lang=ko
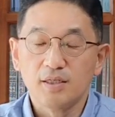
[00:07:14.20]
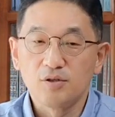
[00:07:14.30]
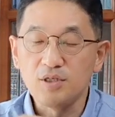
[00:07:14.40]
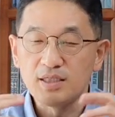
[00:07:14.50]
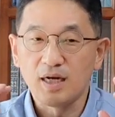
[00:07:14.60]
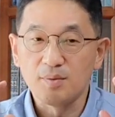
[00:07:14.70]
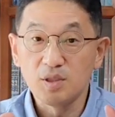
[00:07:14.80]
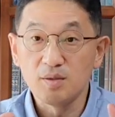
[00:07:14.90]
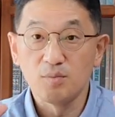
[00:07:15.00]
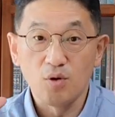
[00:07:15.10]
그리고 이
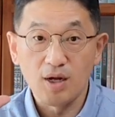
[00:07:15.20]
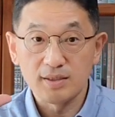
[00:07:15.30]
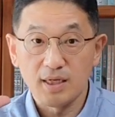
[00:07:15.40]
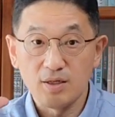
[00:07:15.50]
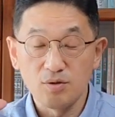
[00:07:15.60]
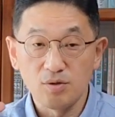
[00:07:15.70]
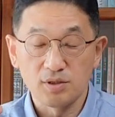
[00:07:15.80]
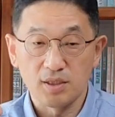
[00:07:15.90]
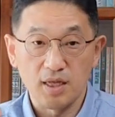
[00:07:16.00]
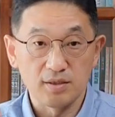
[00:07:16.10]
사람들은 뭔가 새로운
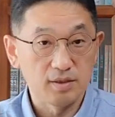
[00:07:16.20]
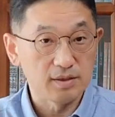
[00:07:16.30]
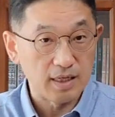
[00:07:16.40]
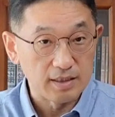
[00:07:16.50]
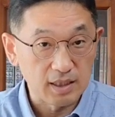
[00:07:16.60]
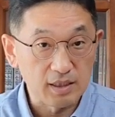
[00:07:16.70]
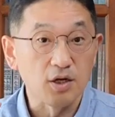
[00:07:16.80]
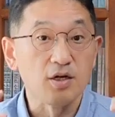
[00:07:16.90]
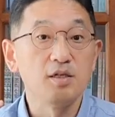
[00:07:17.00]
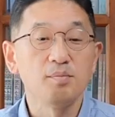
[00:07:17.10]
것에 대해서는
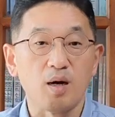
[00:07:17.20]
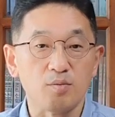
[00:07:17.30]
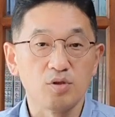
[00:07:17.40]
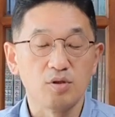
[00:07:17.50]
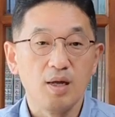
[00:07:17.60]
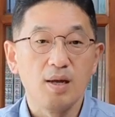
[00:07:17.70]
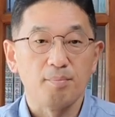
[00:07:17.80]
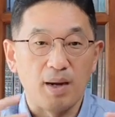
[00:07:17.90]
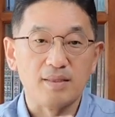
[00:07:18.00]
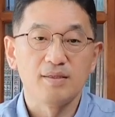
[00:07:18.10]
굉장히 열린 마음으로
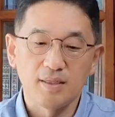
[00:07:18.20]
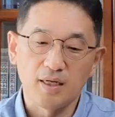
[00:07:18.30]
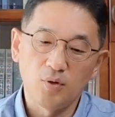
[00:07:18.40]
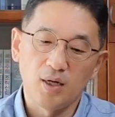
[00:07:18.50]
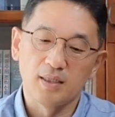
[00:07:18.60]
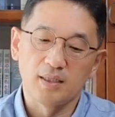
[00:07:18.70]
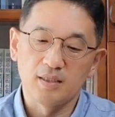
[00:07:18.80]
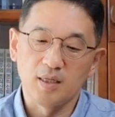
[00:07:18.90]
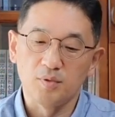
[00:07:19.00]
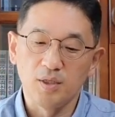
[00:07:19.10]
받는 태도가
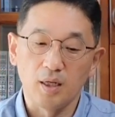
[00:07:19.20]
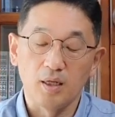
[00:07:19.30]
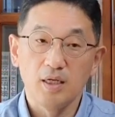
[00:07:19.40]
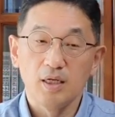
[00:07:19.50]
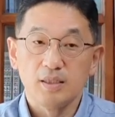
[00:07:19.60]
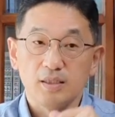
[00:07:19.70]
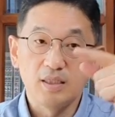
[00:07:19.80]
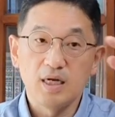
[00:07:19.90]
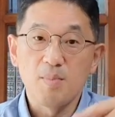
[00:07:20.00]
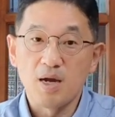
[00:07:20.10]
있기 때문에
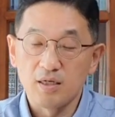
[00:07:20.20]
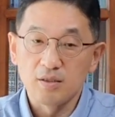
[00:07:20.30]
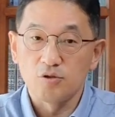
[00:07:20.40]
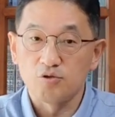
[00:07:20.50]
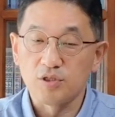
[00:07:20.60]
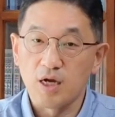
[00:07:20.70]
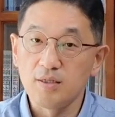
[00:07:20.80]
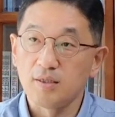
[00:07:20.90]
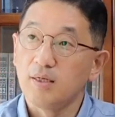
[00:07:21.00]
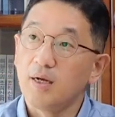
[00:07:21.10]
네가 말하는 그
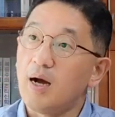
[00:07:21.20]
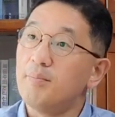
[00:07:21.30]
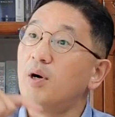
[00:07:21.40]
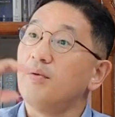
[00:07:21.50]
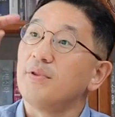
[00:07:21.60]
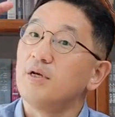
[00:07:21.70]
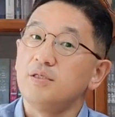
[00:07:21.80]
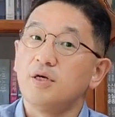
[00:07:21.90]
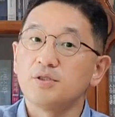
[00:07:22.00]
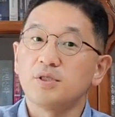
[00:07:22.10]
주장을 한번
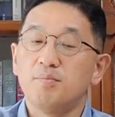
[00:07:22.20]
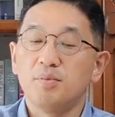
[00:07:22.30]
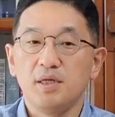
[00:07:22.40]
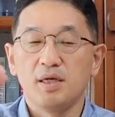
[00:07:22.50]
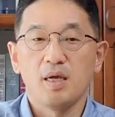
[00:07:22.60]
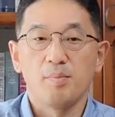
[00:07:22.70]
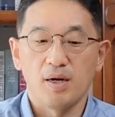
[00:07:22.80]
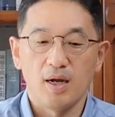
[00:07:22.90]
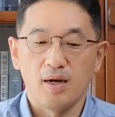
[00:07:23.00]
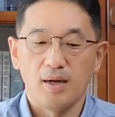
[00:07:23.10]
여기서 한번
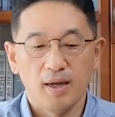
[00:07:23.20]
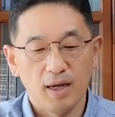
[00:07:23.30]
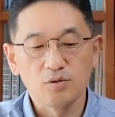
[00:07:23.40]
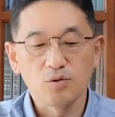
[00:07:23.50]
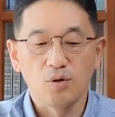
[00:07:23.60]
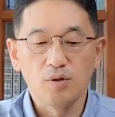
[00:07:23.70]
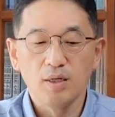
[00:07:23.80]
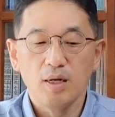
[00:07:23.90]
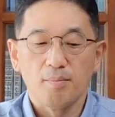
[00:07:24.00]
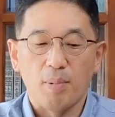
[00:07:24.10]
얘기해봐라
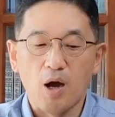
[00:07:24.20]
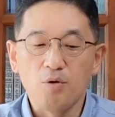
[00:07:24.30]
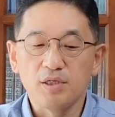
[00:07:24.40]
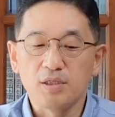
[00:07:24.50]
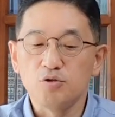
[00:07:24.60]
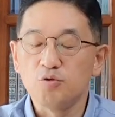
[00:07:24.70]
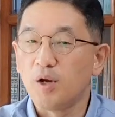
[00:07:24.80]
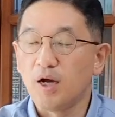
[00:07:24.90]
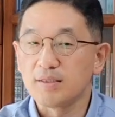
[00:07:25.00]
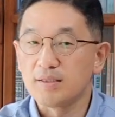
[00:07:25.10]
해가지고 바울이 그
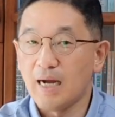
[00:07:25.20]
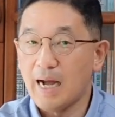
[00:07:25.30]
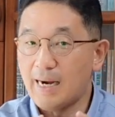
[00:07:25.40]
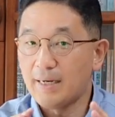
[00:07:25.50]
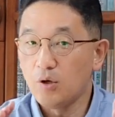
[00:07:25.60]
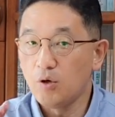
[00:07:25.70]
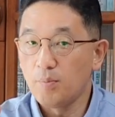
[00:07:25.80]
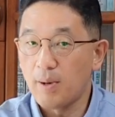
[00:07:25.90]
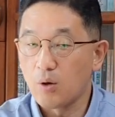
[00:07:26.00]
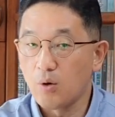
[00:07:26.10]
유명한 그
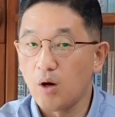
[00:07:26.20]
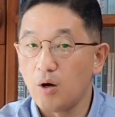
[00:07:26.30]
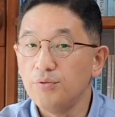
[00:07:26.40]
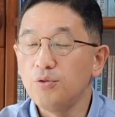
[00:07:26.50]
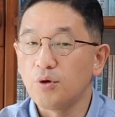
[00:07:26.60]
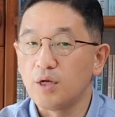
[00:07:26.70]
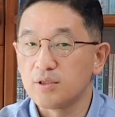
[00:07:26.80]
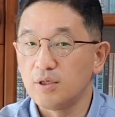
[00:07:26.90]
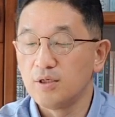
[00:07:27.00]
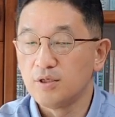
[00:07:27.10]
아레오바고
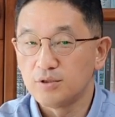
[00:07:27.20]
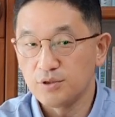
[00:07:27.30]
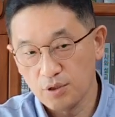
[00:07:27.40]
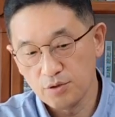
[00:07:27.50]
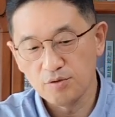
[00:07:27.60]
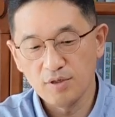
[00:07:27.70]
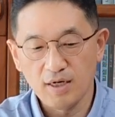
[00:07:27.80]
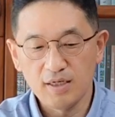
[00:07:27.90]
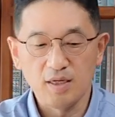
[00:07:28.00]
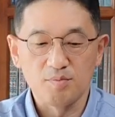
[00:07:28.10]
언덕에서 설교를
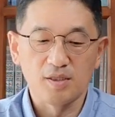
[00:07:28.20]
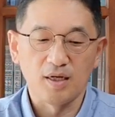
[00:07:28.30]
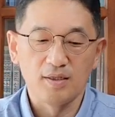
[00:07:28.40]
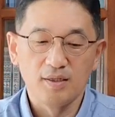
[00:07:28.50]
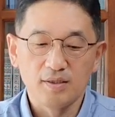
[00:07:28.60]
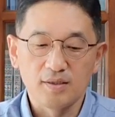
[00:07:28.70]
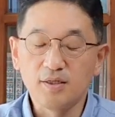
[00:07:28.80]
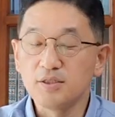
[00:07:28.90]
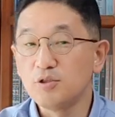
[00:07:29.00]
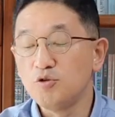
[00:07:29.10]
하게 됩니다.
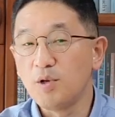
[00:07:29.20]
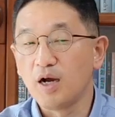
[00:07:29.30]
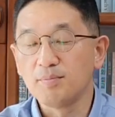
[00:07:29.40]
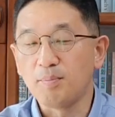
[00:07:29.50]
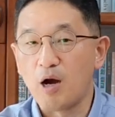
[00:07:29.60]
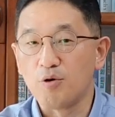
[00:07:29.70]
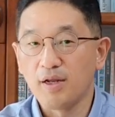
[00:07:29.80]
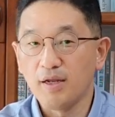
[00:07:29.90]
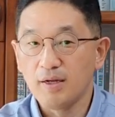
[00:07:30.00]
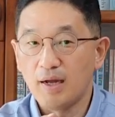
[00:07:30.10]
그것이 유명한
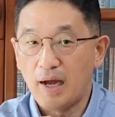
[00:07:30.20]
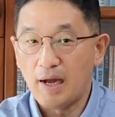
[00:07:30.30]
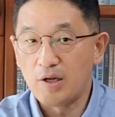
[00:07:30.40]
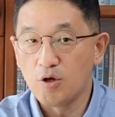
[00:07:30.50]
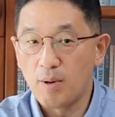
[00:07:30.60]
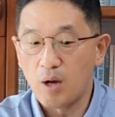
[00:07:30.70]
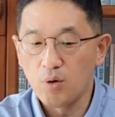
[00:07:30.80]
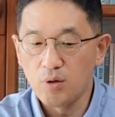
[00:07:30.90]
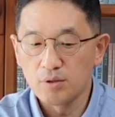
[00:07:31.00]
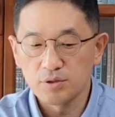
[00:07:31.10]
바울의
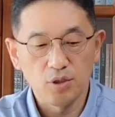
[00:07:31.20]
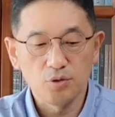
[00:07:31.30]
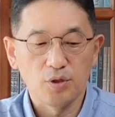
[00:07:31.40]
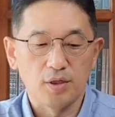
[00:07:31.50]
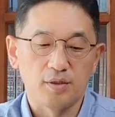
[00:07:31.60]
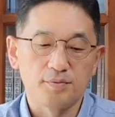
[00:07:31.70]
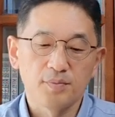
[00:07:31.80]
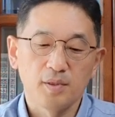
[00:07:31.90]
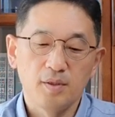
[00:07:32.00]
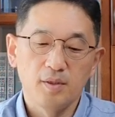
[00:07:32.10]
아레오바고 설교예요.
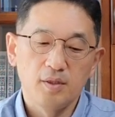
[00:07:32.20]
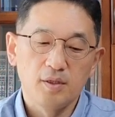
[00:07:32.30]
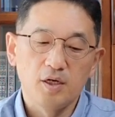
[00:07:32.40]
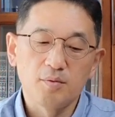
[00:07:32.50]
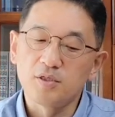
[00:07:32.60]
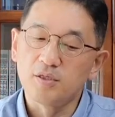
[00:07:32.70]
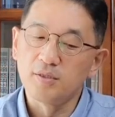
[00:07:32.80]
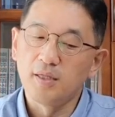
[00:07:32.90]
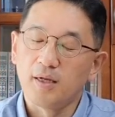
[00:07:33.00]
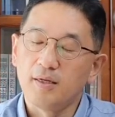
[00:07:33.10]
여러분
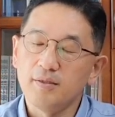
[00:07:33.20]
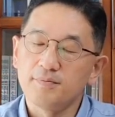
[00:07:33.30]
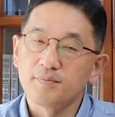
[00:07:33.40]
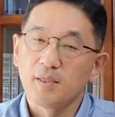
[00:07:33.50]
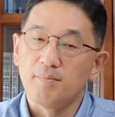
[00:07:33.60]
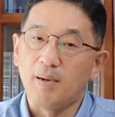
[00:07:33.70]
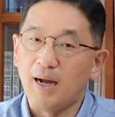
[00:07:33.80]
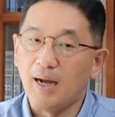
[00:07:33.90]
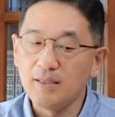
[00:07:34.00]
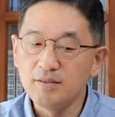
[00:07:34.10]
그런데
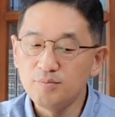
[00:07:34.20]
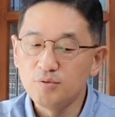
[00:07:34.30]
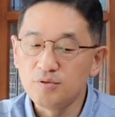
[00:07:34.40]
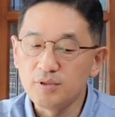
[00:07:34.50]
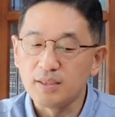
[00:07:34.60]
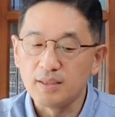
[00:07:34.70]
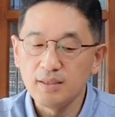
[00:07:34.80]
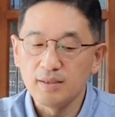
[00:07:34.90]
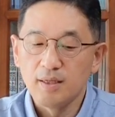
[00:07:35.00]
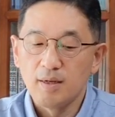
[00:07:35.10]
많은
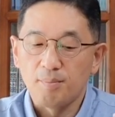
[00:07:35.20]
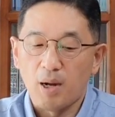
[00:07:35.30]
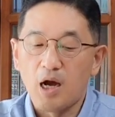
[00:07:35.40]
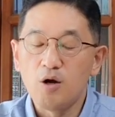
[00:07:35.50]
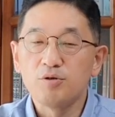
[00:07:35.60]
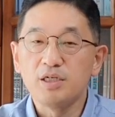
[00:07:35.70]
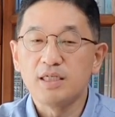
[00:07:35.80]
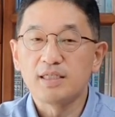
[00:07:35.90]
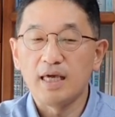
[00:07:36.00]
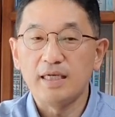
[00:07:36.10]
분들이 바울이
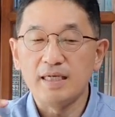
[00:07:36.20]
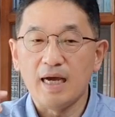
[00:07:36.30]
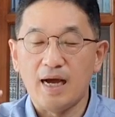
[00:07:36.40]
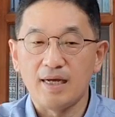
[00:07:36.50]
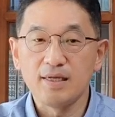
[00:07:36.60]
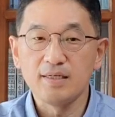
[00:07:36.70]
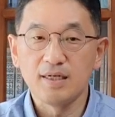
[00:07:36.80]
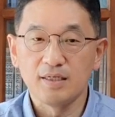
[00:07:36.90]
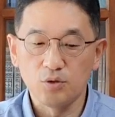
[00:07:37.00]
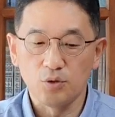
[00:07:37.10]
이렇게 이
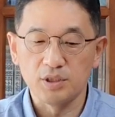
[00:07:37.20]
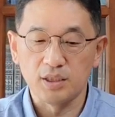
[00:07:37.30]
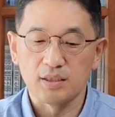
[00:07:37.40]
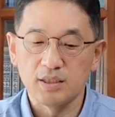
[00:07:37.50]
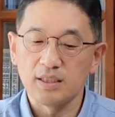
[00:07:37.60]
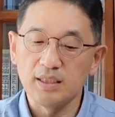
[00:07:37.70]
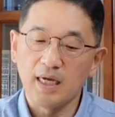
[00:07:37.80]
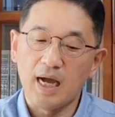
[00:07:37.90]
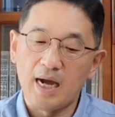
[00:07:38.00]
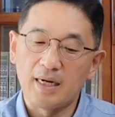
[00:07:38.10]
아덴이란 도시, 즉
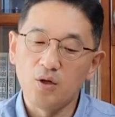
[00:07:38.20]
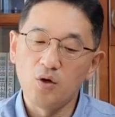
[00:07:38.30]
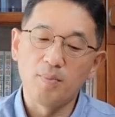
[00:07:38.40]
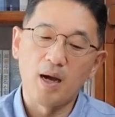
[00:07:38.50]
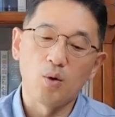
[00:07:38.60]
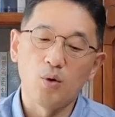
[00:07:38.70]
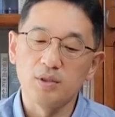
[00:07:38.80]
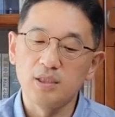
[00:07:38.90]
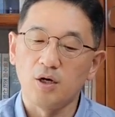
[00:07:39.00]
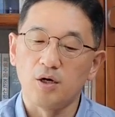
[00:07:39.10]
이
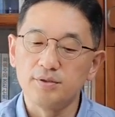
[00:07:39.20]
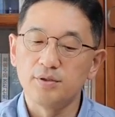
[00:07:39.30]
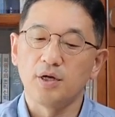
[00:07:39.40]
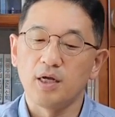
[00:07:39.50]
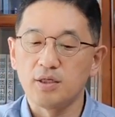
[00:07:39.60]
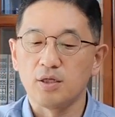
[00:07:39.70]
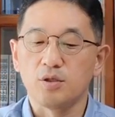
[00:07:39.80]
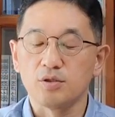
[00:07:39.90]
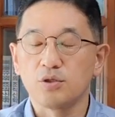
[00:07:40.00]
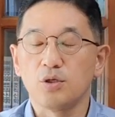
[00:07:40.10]
아레오바고 이 언덕에서
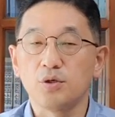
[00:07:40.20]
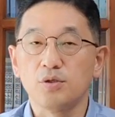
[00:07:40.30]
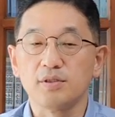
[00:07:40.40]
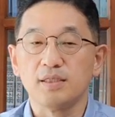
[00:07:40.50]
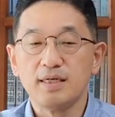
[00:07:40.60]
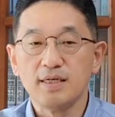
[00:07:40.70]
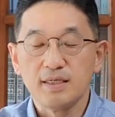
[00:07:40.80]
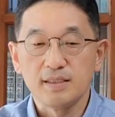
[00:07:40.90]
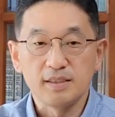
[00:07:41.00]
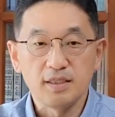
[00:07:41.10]
했던 설교는
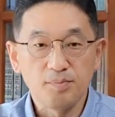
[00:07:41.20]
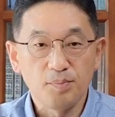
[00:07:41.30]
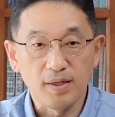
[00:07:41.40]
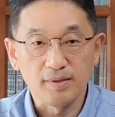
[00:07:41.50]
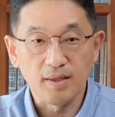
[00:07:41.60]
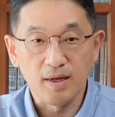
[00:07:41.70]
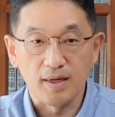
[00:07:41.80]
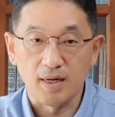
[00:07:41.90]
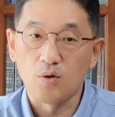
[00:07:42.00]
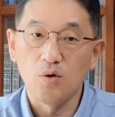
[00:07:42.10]

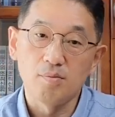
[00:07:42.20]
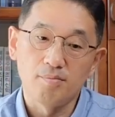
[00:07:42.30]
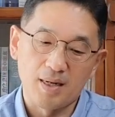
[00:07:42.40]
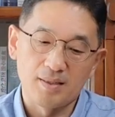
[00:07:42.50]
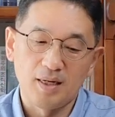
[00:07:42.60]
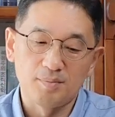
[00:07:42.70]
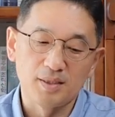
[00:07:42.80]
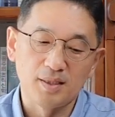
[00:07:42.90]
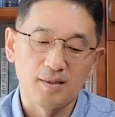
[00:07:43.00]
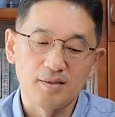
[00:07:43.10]
실패했다라고 말을
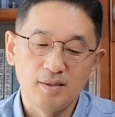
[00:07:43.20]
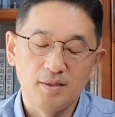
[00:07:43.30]
합니다.